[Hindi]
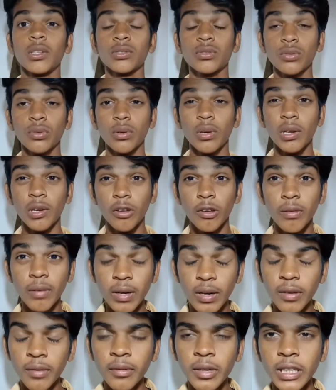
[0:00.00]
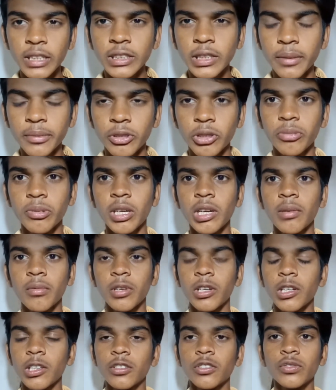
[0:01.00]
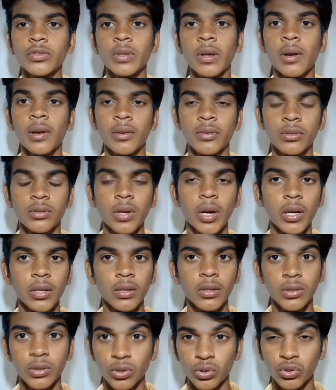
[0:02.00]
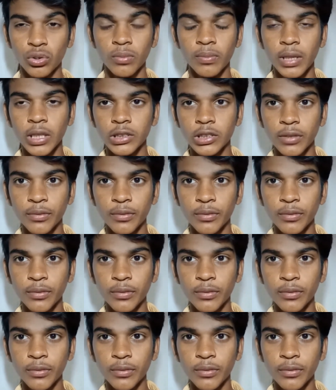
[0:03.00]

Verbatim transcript: सो हेलो वेलकम गाइस आप सभी का हमारे यूट्यूब चैनल में स्वागत है दोस्तों मैं